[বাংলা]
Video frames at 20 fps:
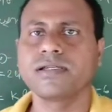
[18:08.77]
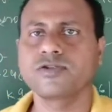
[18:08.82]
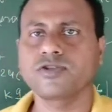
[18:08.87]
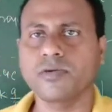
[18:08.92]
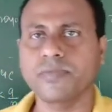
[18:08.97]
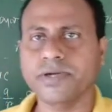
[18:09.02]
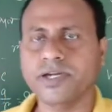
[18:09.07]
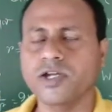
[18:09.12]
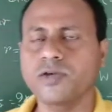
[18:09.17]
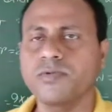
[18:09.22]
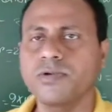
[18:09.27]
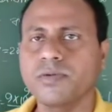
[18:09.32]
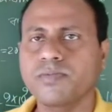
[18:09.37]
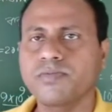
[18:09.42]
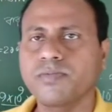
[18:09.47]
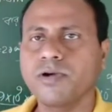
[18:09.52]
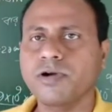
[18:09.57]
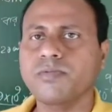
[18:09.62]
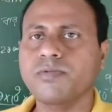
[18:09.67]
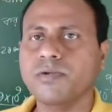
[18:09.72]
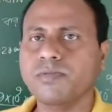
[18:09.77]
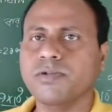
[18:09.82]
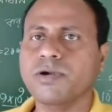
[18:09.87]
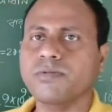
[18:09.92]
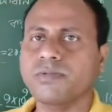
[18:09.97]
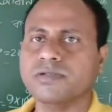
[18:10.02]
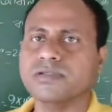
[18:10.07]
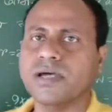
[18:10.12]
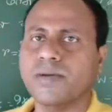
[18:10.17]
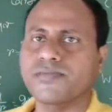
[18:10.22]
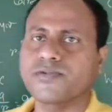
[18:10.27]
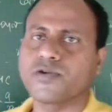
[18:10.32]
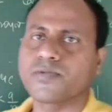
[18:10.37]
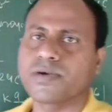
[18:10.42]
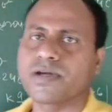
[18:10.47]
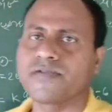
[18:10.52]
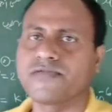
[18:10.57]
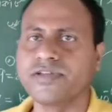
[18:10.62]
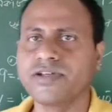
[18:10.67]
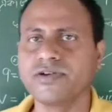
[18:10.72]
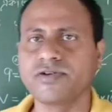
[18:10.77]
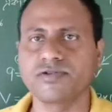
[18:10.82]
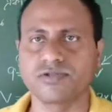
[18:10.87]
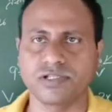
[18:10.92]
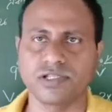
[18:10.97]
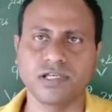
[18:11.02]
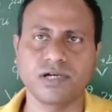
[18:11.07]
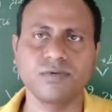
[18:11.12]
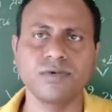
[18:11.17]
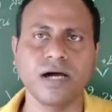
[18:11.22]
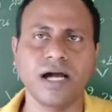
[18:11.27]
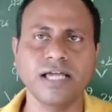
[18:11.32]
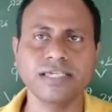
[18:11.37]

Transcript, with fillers: টপিকের উপর পরপর পর সাব টপিকের ভিডিও করতে থাকবো